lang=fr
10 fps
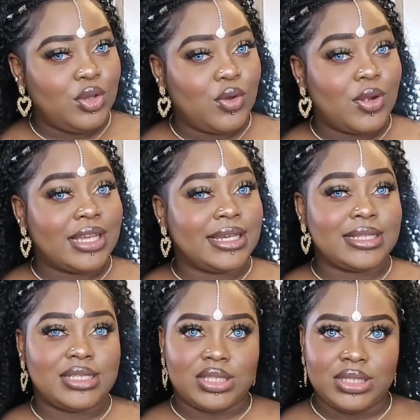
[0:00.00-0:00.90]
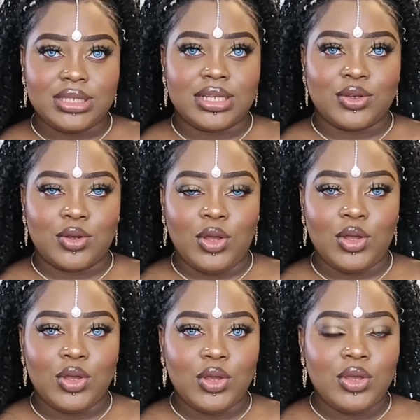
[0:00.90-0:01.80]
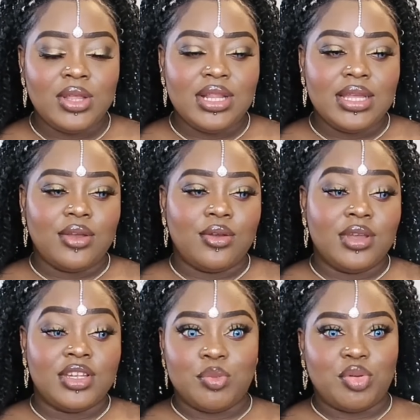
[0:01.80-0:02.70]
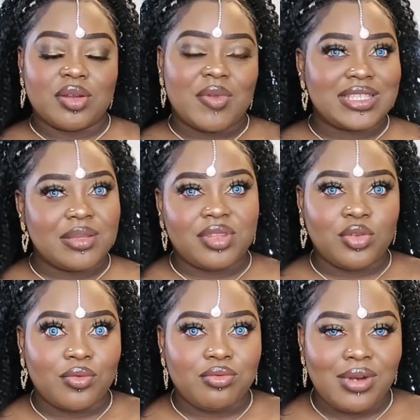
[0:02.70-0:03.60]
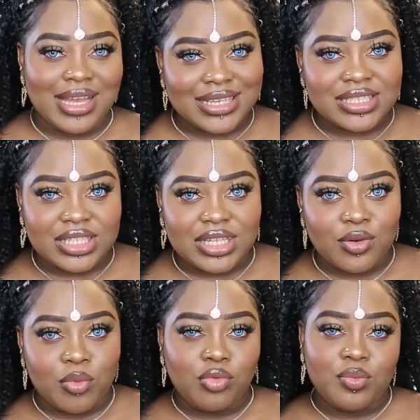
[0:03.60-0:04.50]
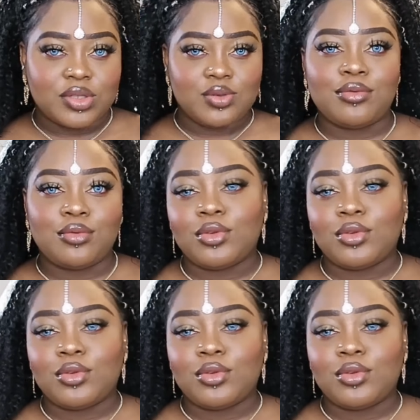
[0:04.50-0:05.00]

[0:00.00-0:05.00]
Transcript: qu'on la critique, d'accord euh, et je ne peux jamais accepter que vous la critiquiez non plus parce qu'il faut.